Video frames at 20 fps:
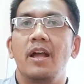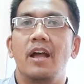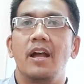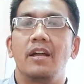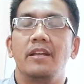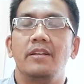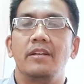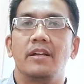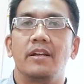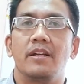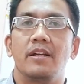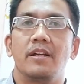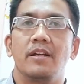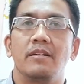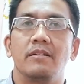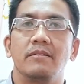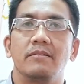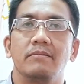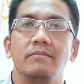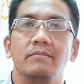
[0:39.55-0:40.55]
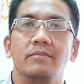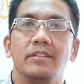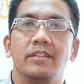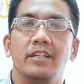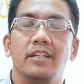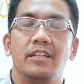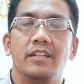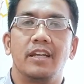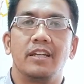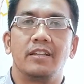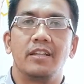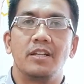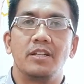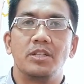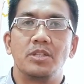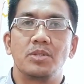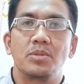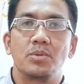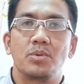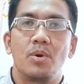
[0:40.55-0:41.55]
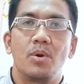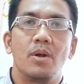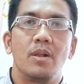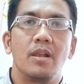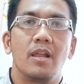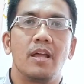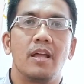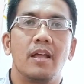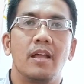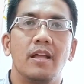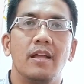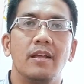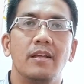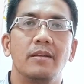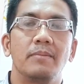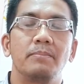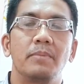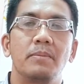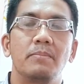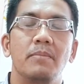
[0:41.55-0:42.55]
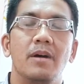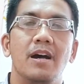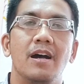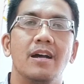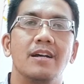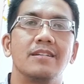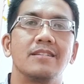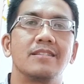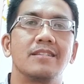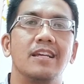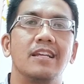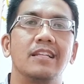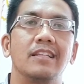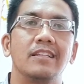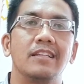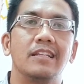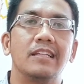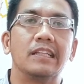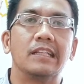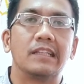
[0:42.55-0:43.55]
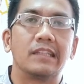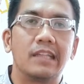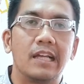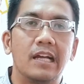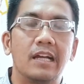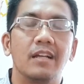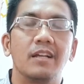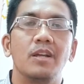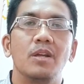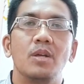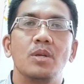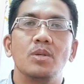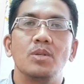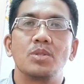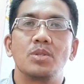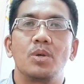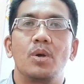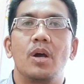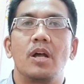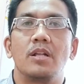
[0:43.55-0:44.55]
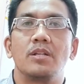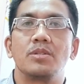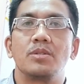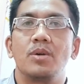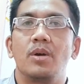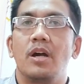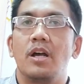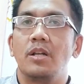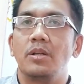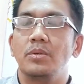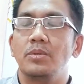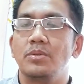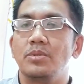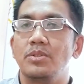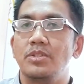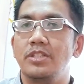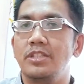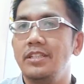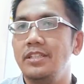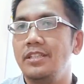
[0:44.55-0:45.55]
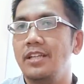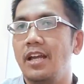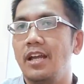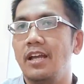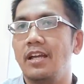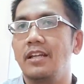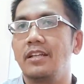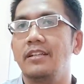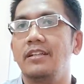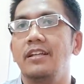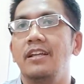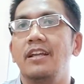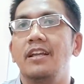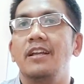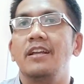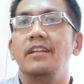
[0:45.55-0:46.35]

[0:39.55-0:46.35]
ada kegiatan di sekolah, pembahasan tentang soal-soal ujian,